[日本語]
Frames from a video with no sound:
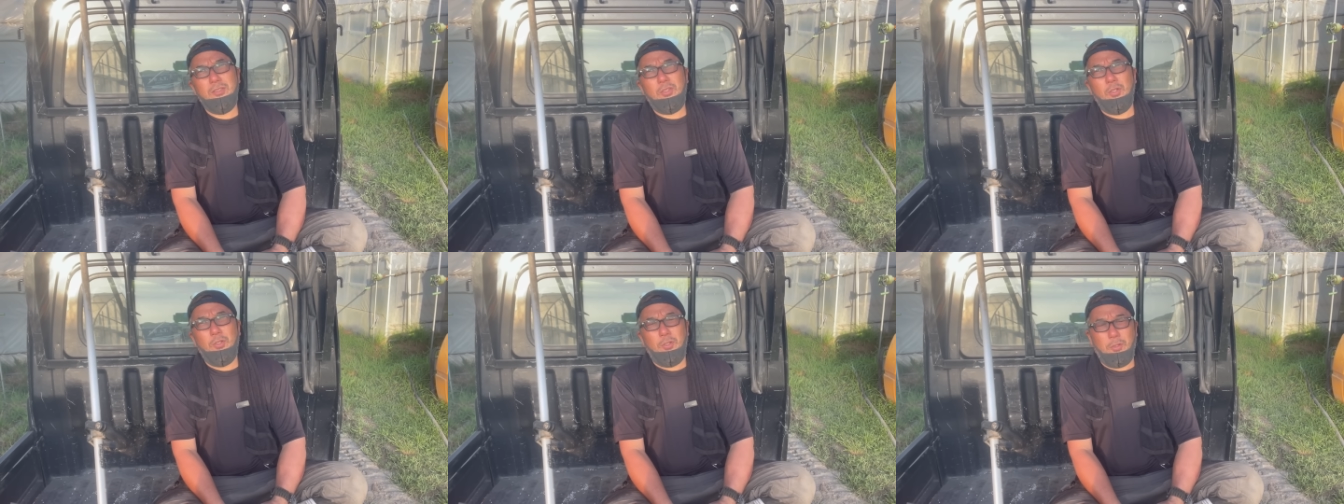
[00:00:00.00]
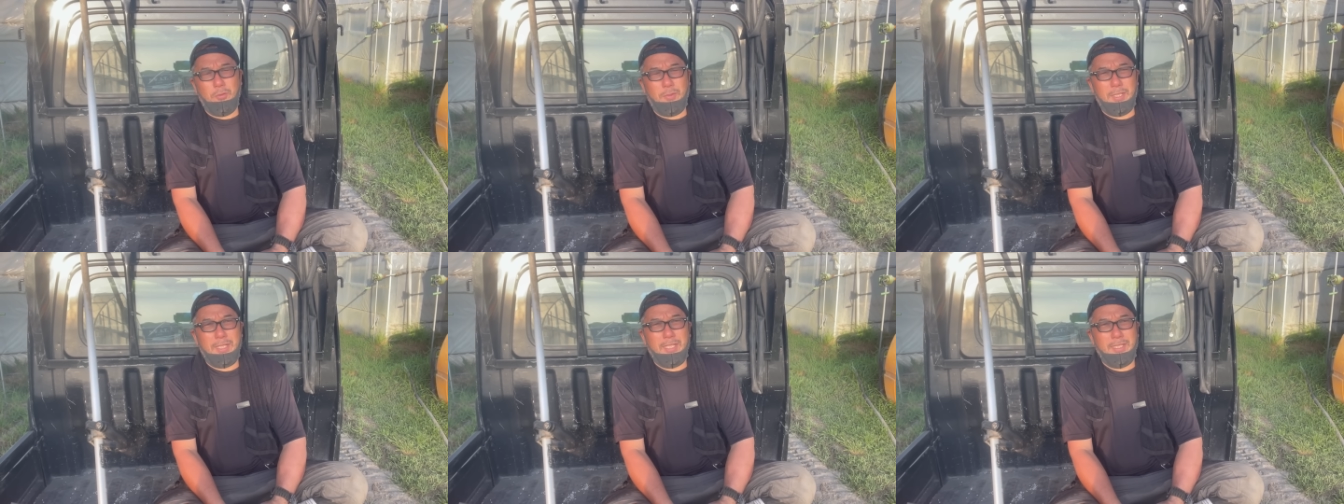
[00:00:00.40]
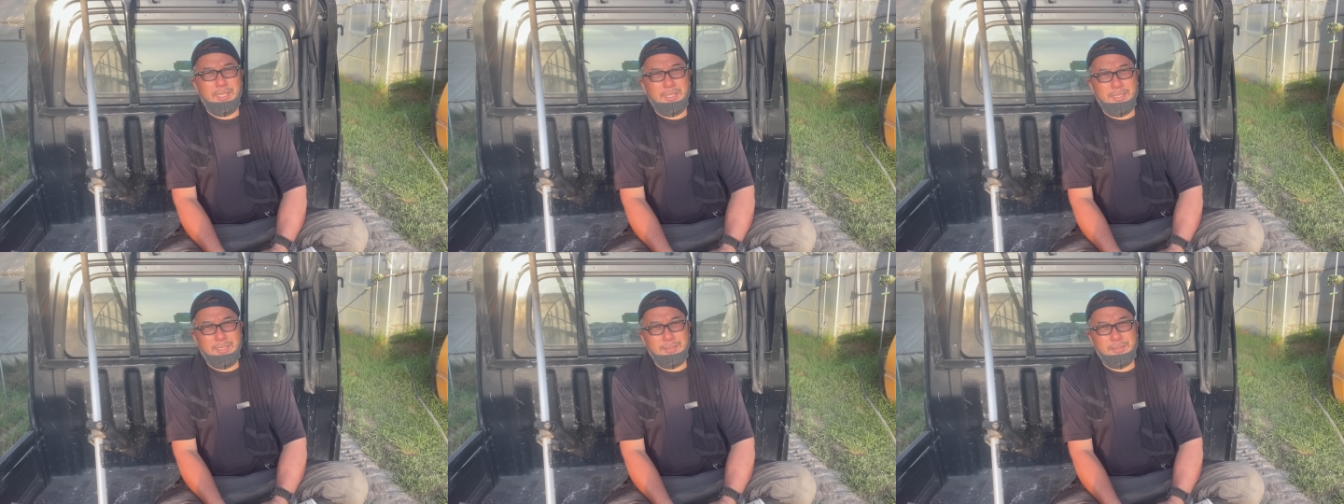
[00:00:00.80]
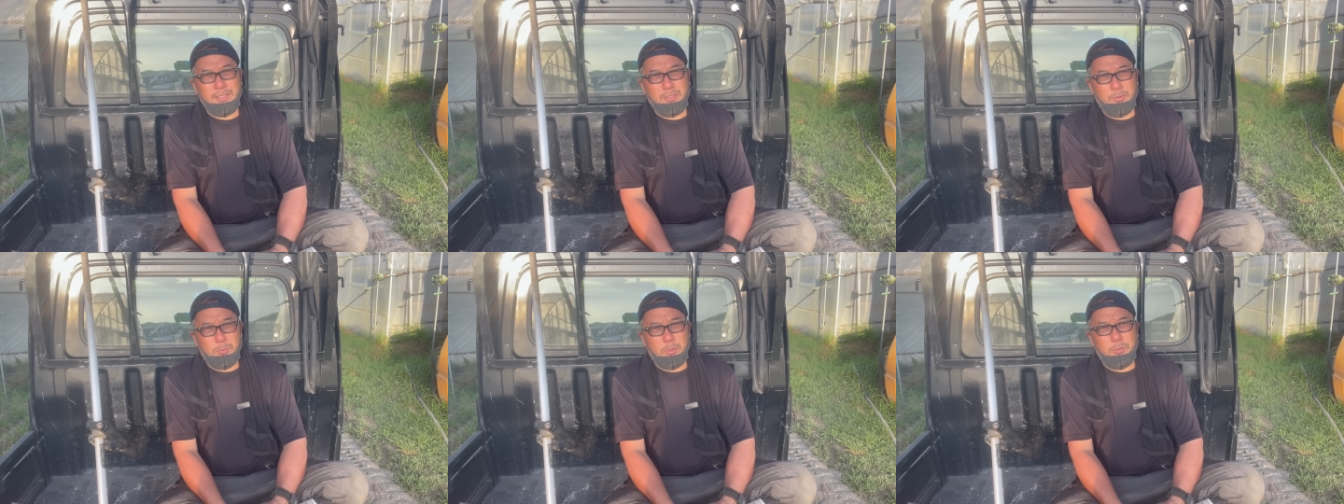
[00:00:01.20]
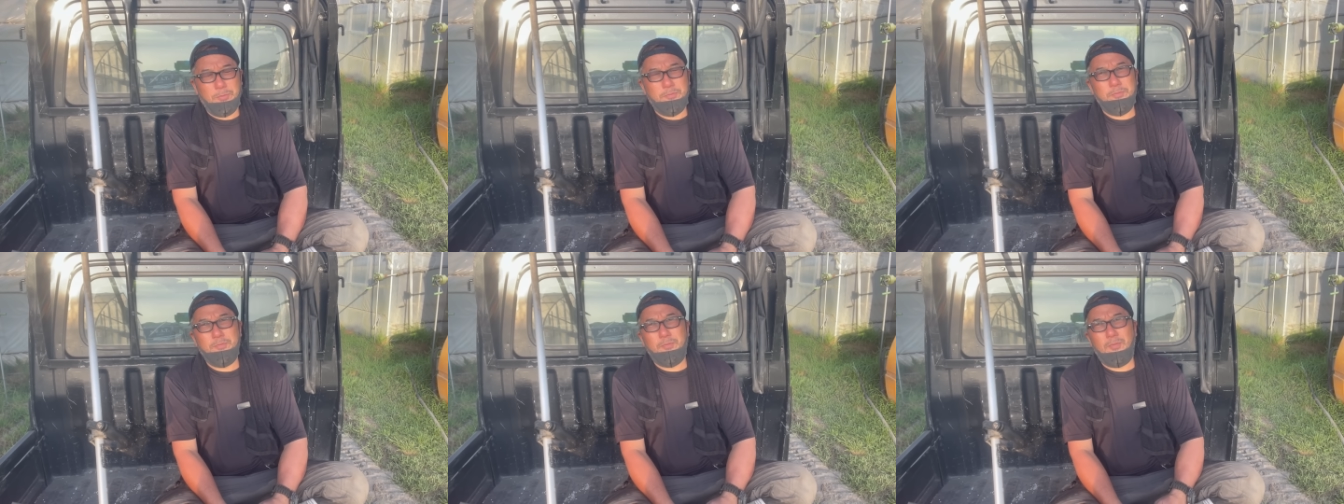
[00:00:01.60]
今日の話題なんですけども
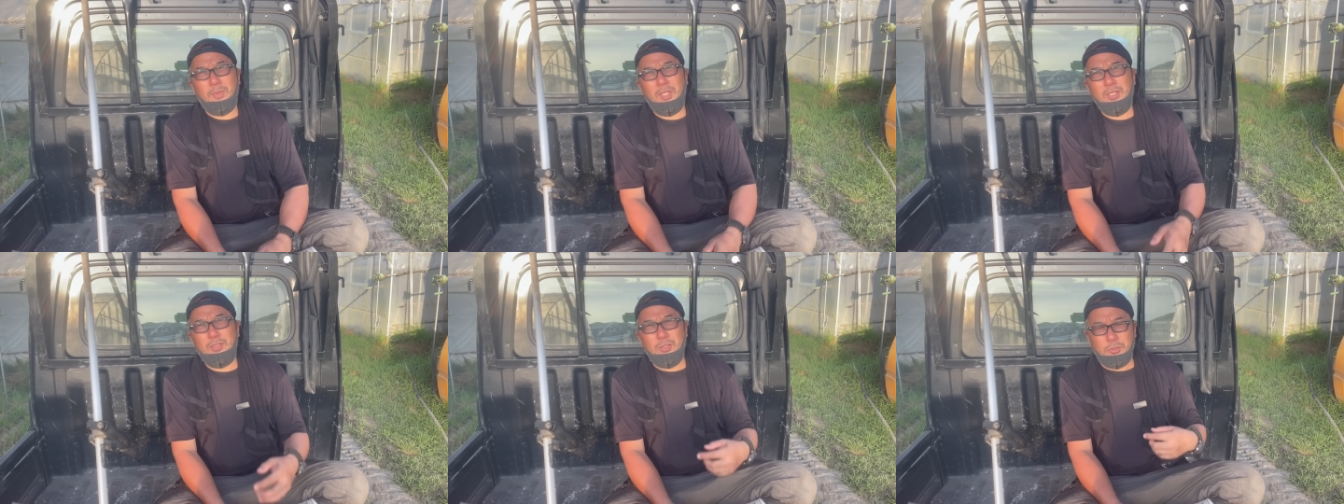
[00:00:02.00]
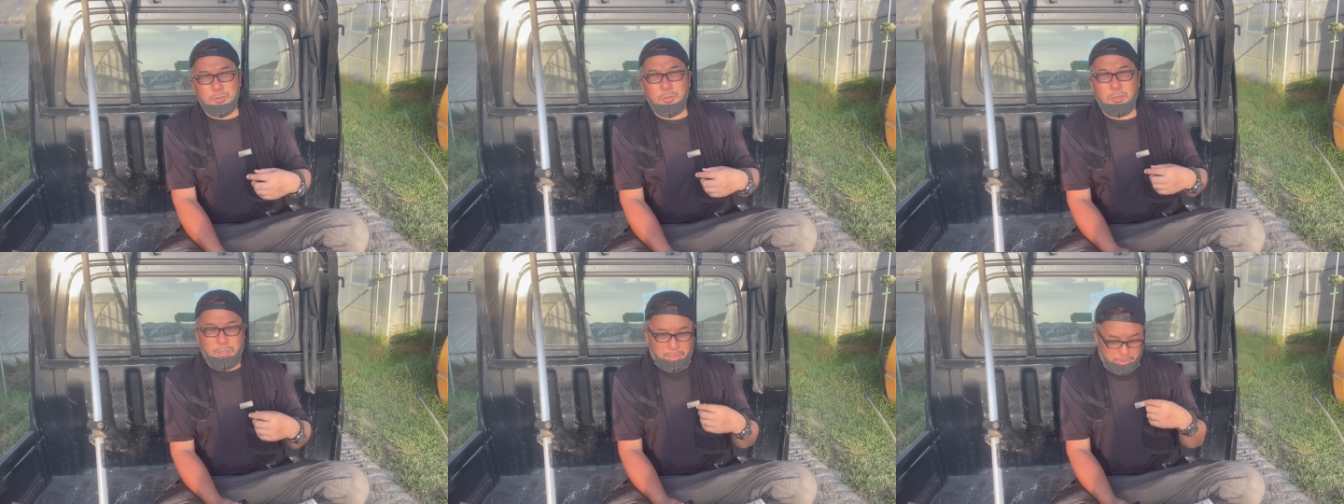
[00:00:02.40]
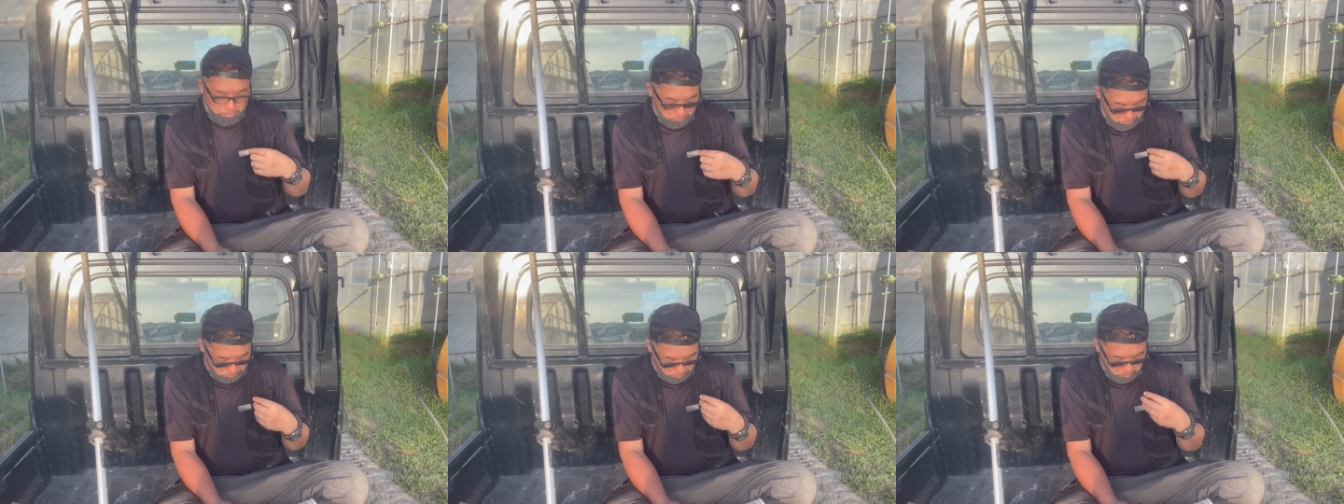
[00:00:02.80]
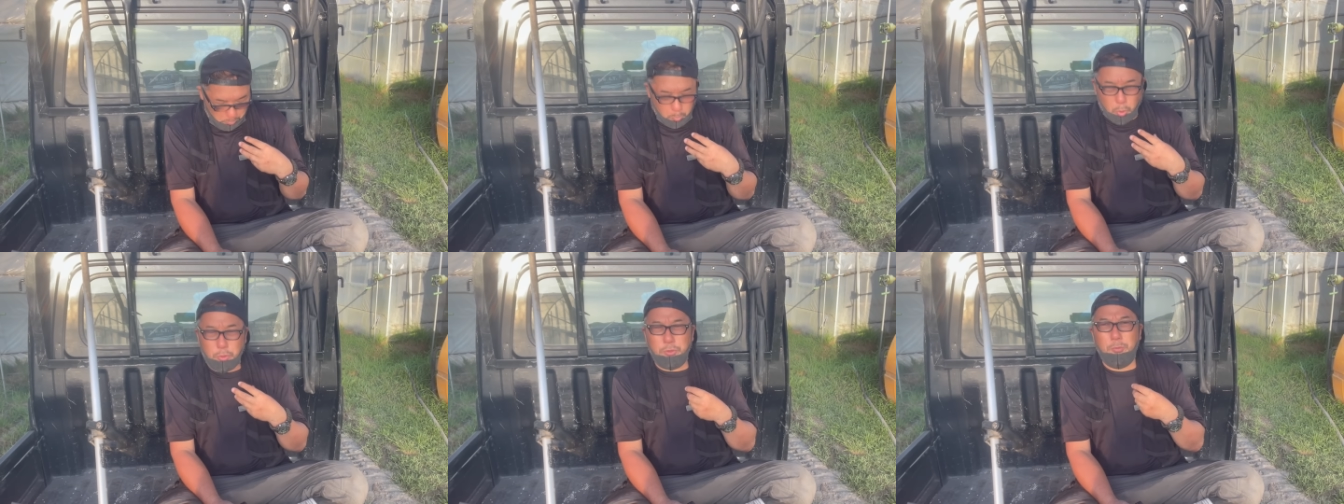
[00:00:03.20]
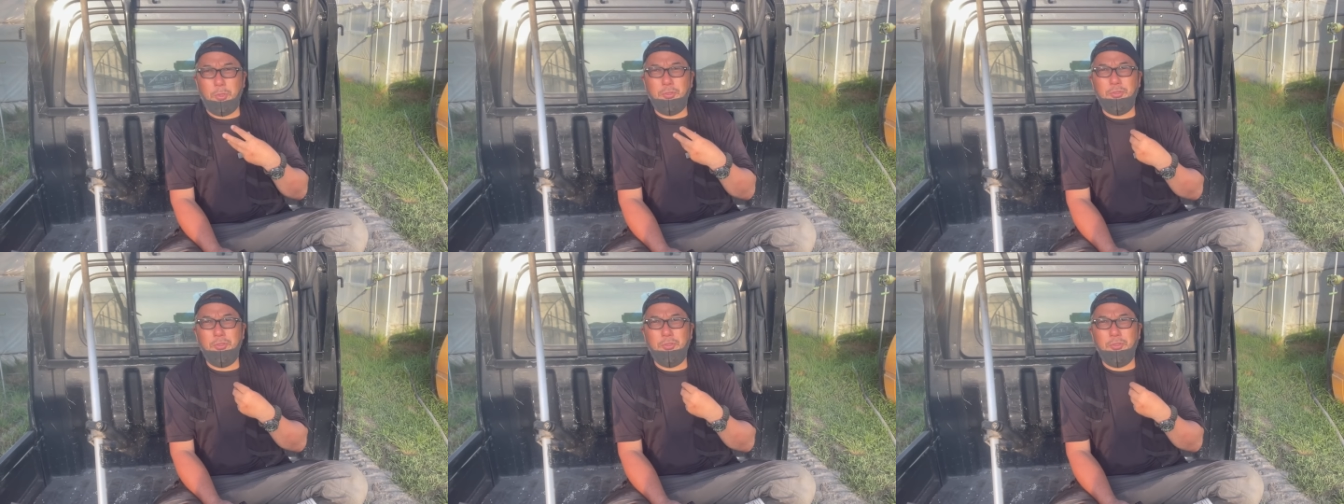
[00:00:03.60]
ちょっとねこのモフモ